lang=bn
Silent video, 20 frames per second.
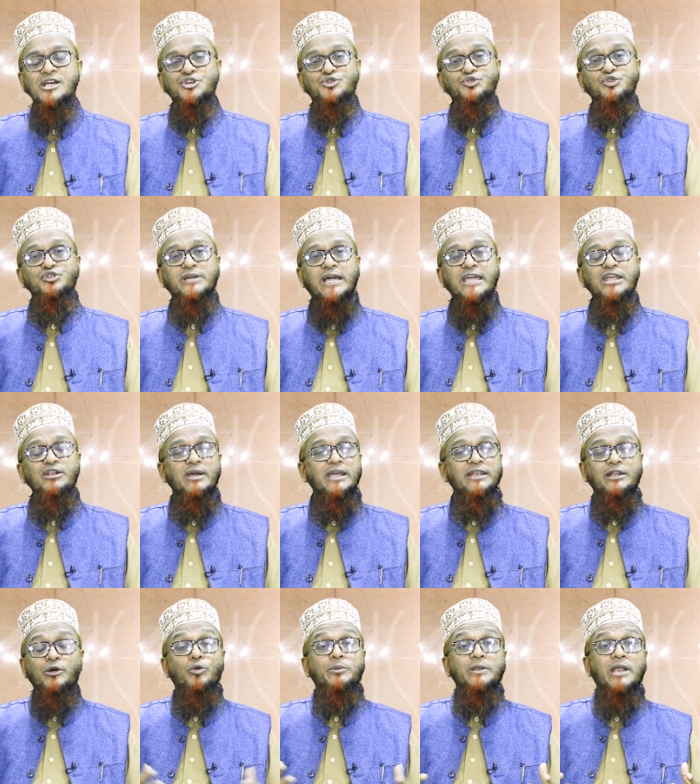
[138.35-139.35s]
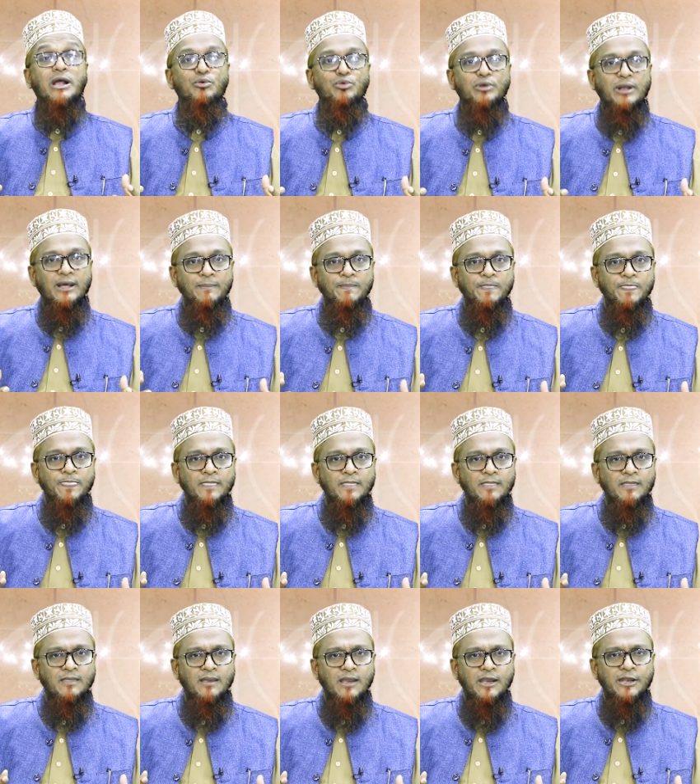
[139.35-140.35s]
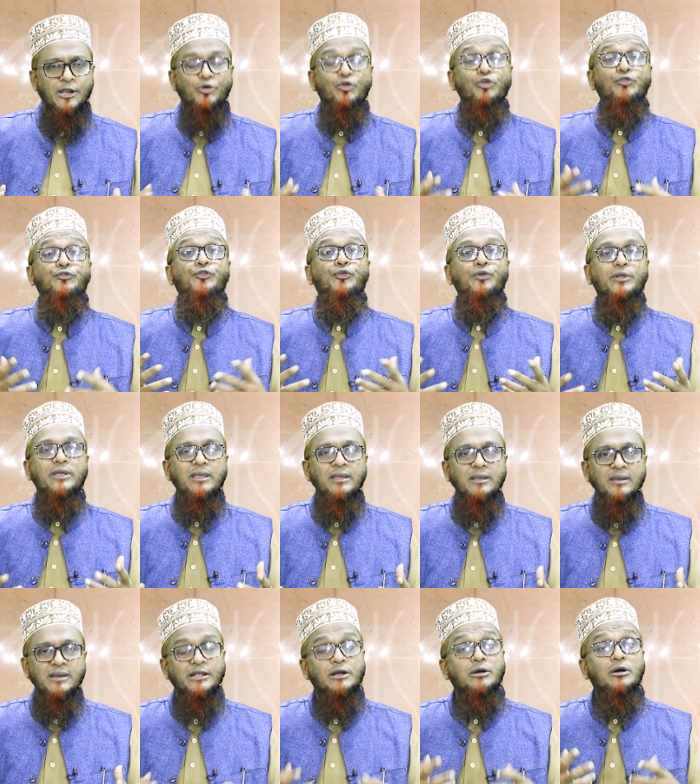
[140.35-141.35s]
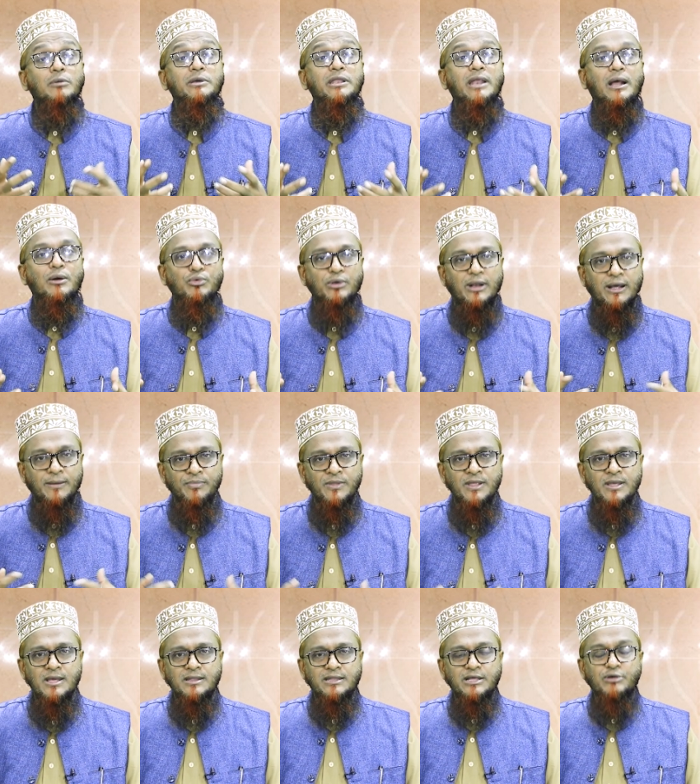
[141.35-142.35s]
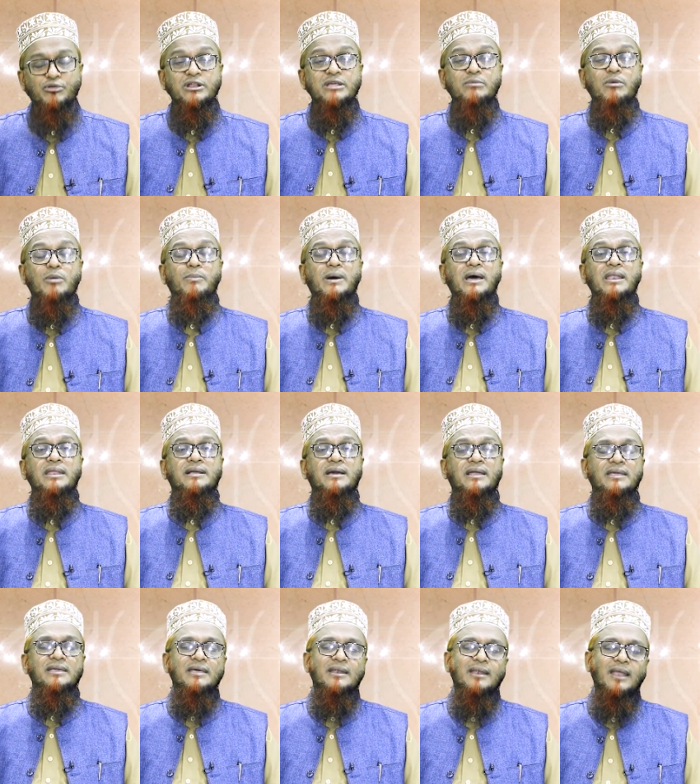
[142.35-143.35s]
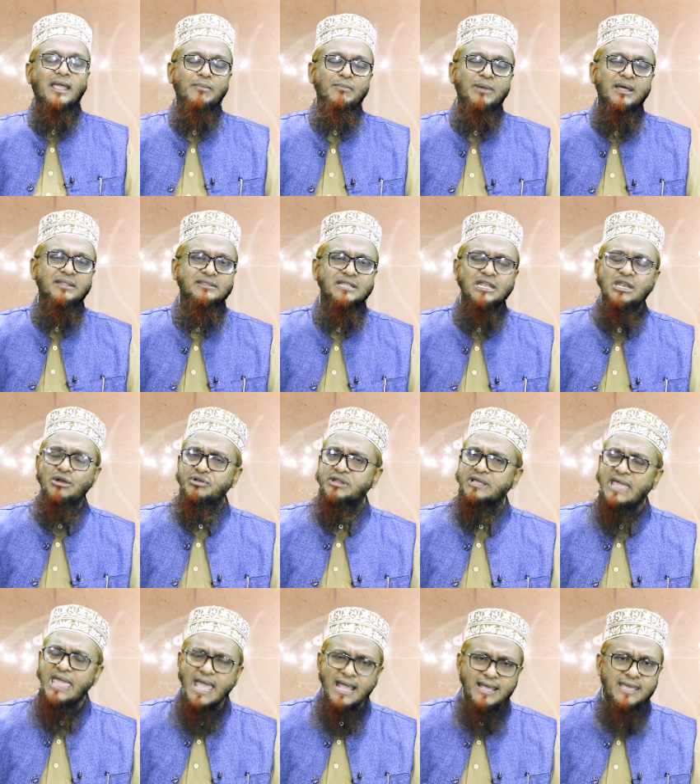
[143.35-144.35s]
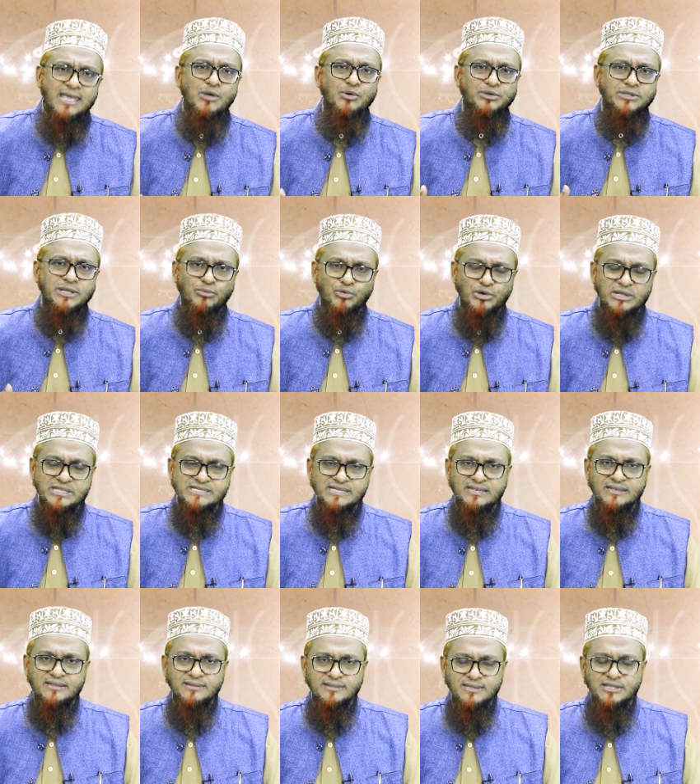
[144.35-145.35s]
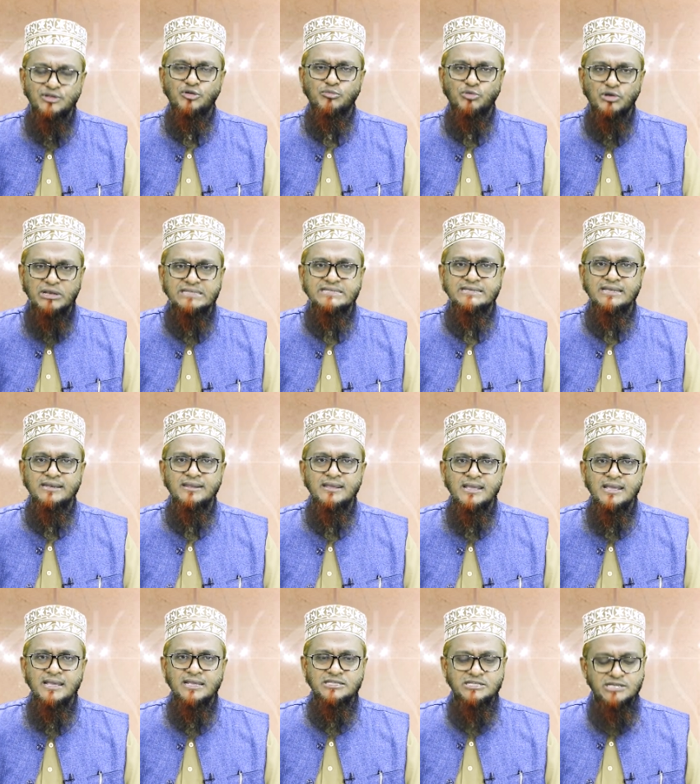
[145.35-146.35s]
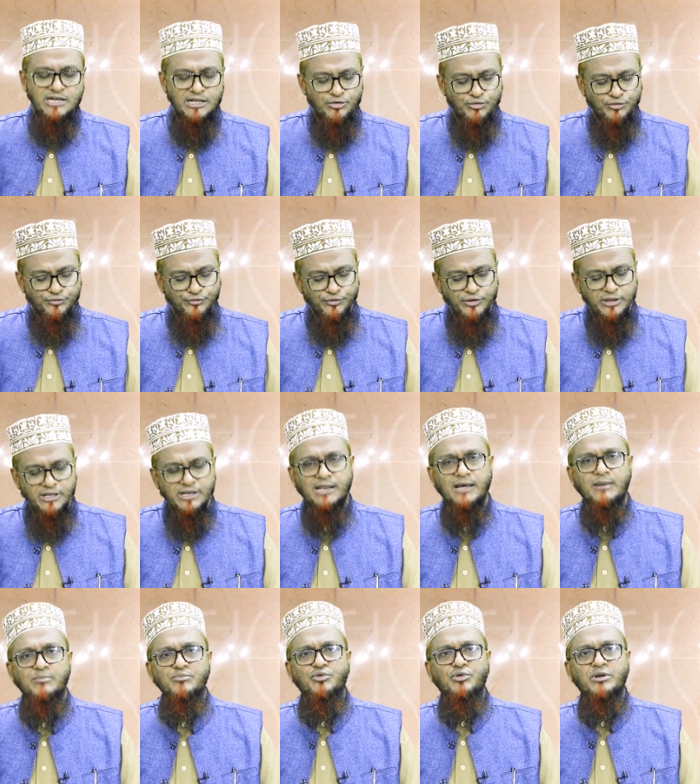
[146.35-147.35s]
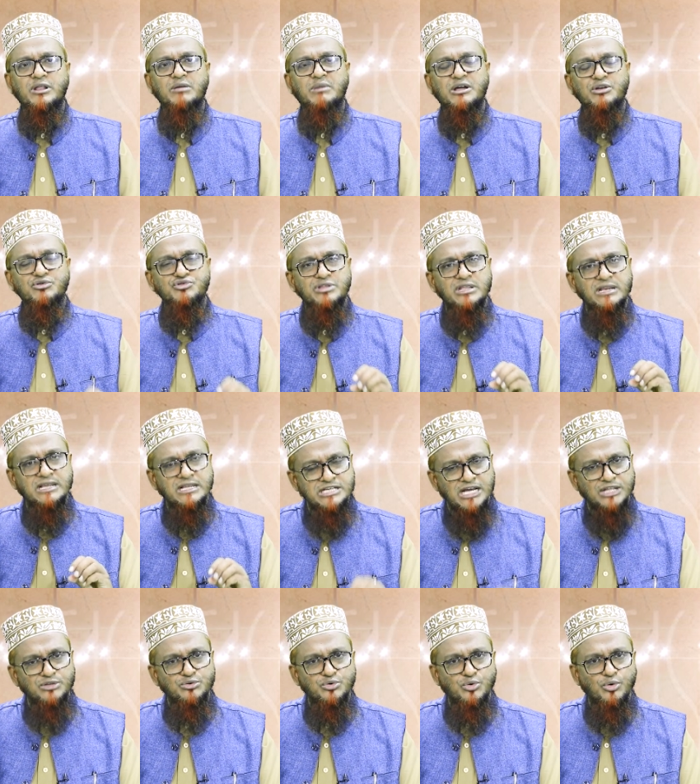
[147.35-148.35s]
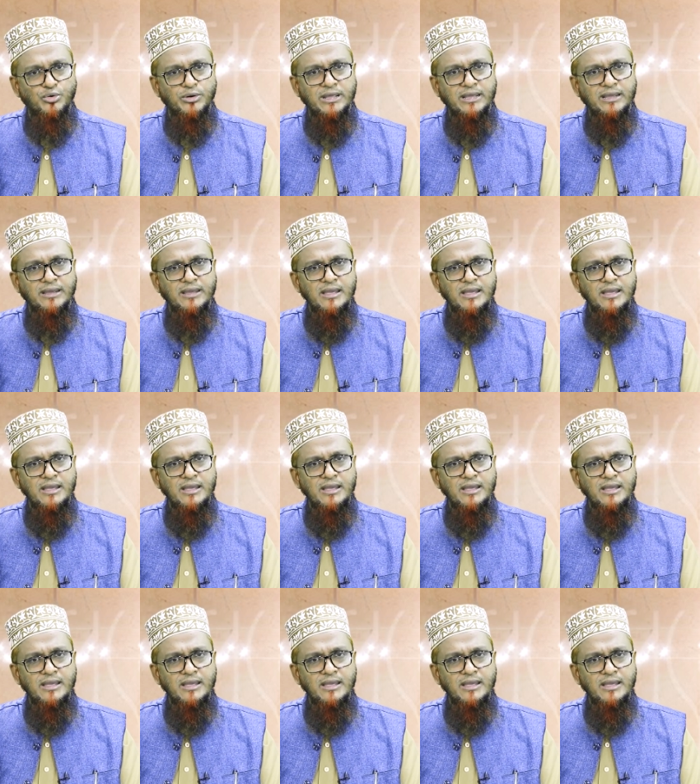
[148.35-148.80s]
শুধু তাই নয় এটা কবিরা গোনা এটা কুফুরি এটা কবিরা গোনা দেখুন ইমাম মালিক আলাইহের রাহমা তিনিও ঠিক একই কথা বলেছেন তিনিও বলেছেন যারা কুফুরি কালাম করে মানুষদেরকে জাদু করে